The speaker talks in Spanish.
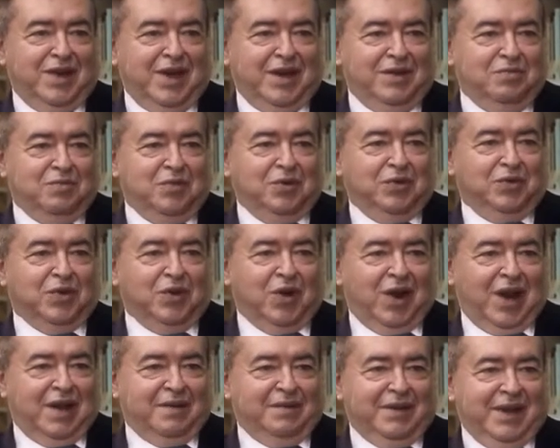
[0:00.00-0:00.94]
hay un punto
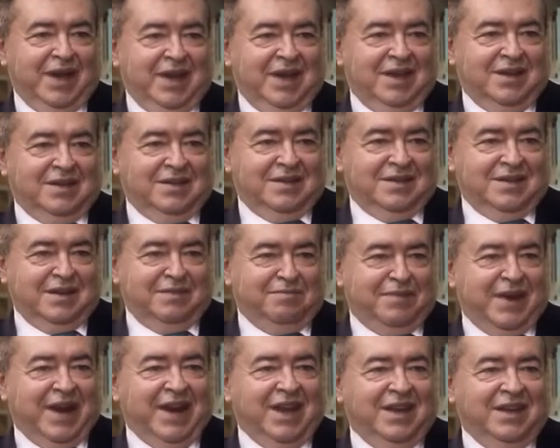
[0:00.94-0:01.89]
clave que es en
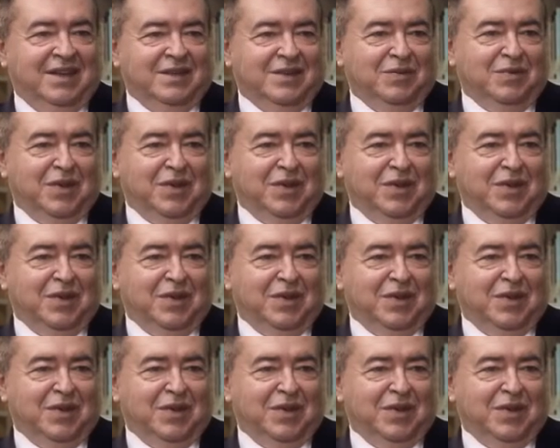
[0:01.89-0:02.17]
París,